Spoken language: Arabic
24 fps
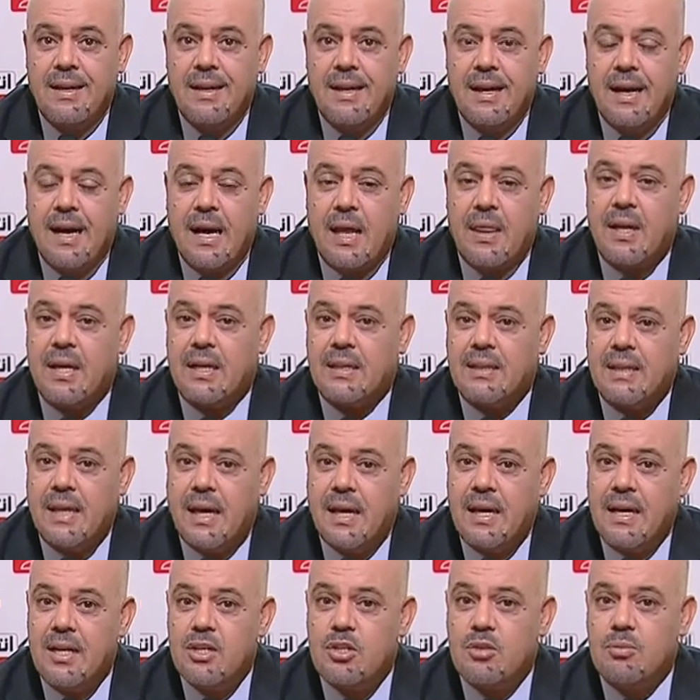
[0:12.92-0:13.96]
حضرت
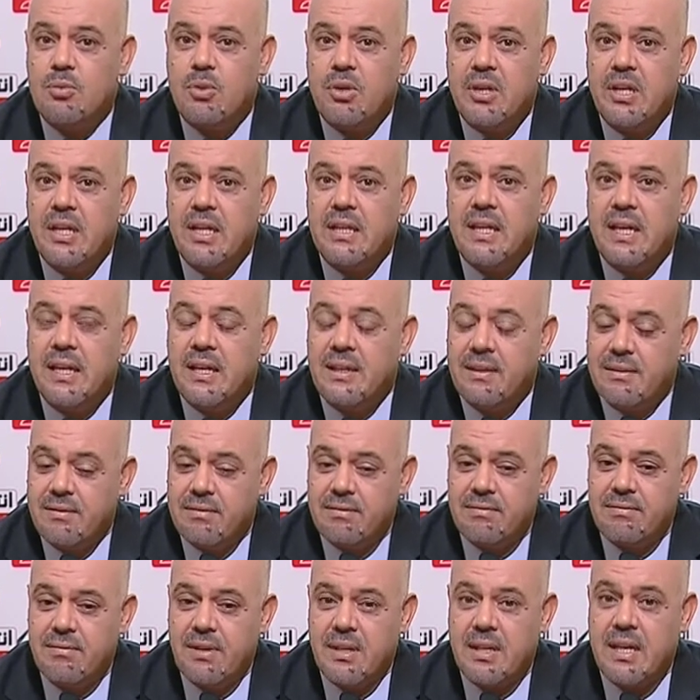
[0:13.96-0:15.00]
على الجمهوريتين
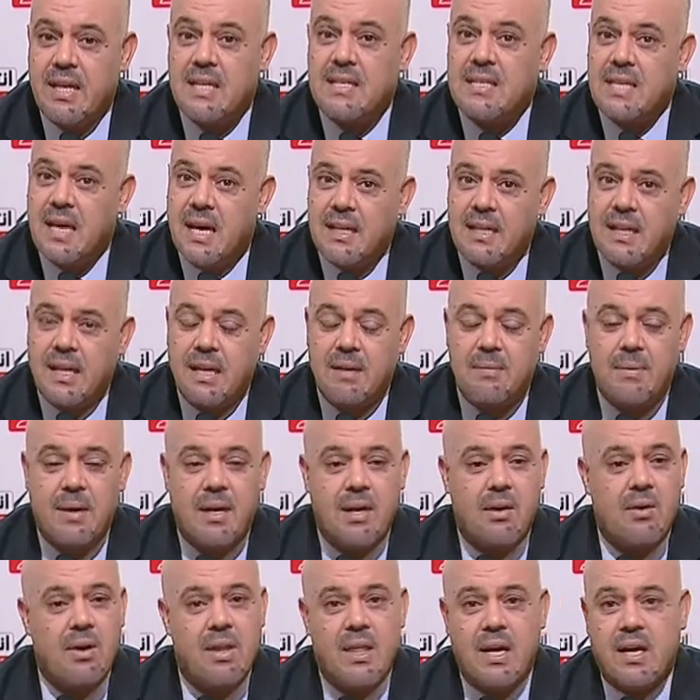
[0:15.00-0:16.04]
كان صحة
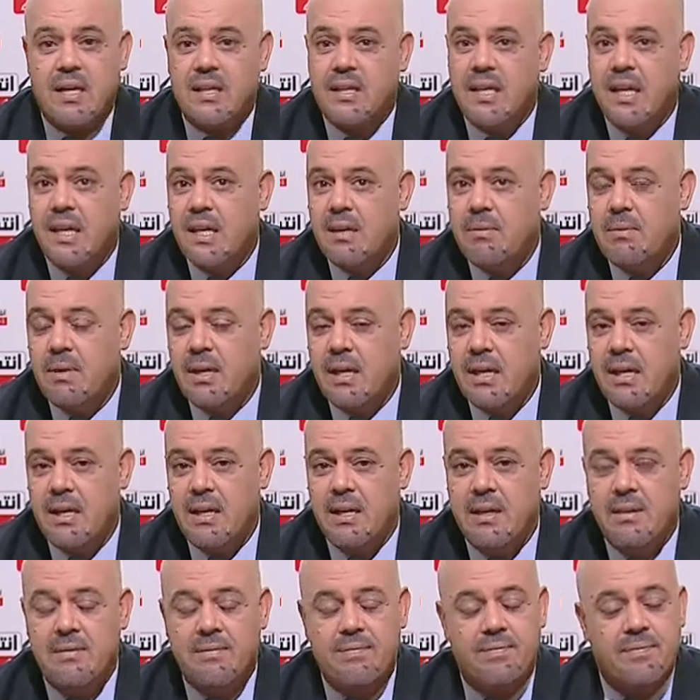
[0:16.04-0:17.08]
العبارة وهذا كتقييمي
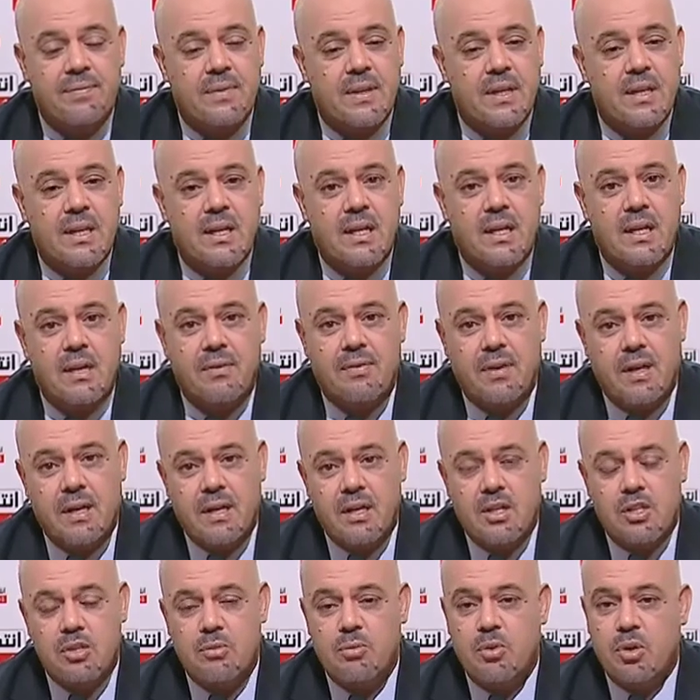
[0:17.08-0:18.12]
أنا
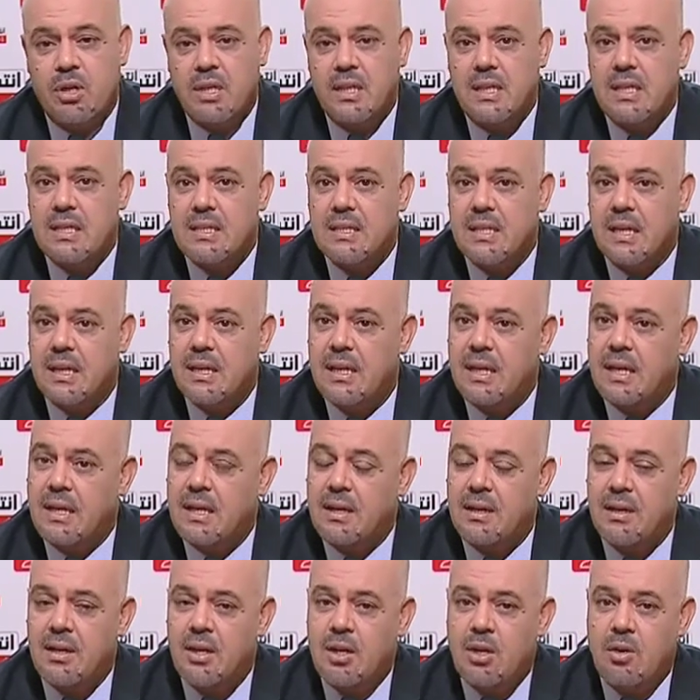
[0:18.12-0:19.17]
لجمهورية
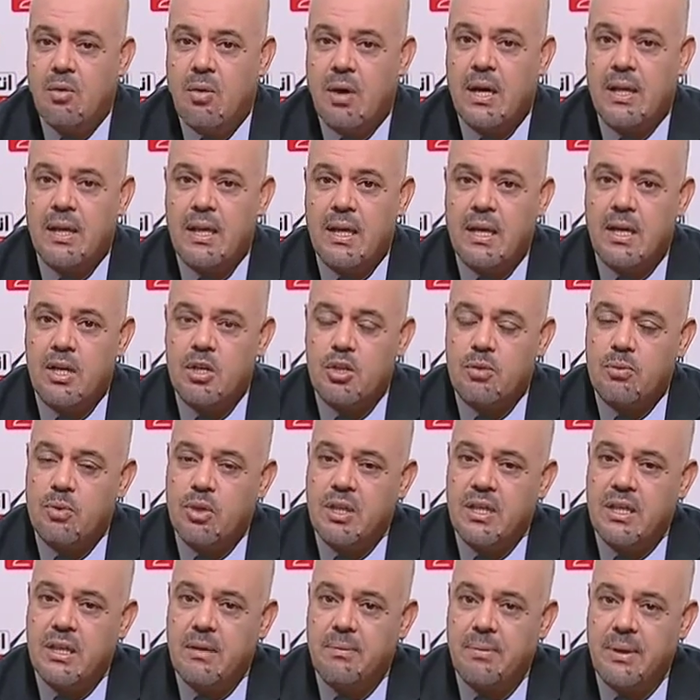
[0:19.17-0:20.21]
الاستقلال وكذلك
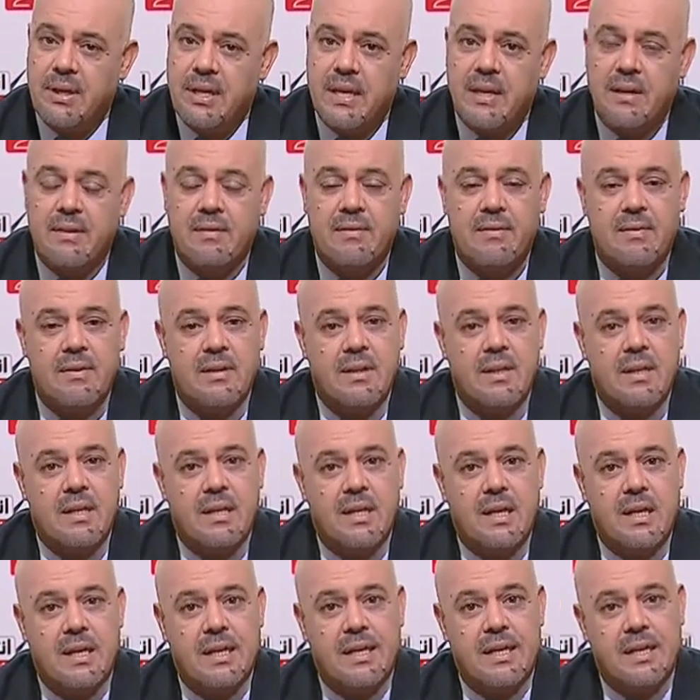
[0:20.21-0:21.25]
لجمهورية البناء
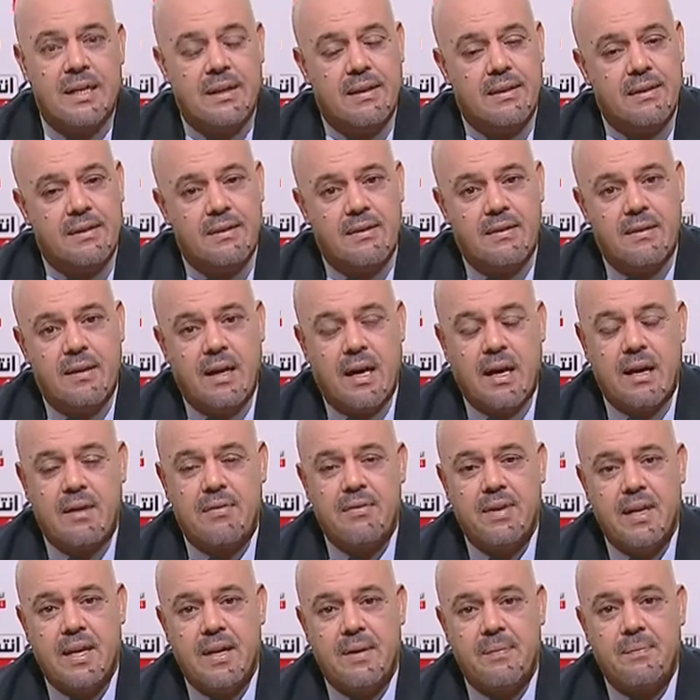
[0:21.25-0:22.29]
اللي
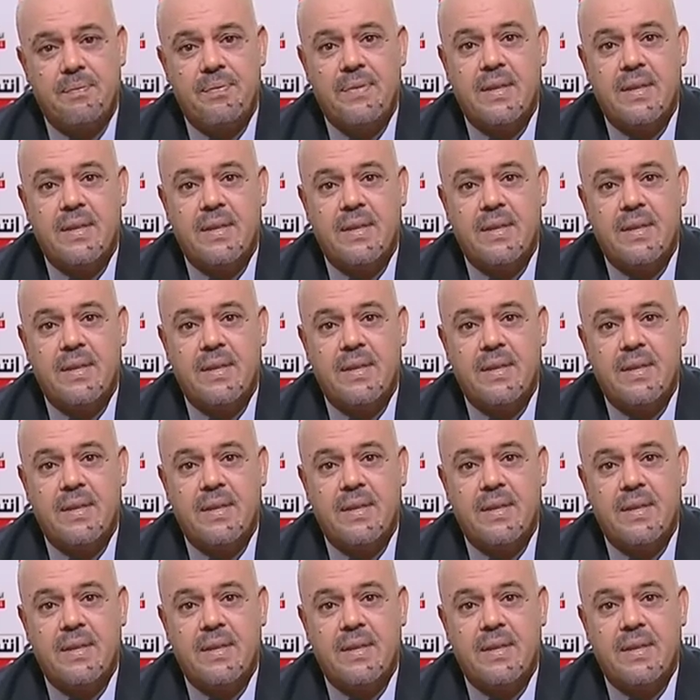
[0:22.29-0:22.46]
عرفناها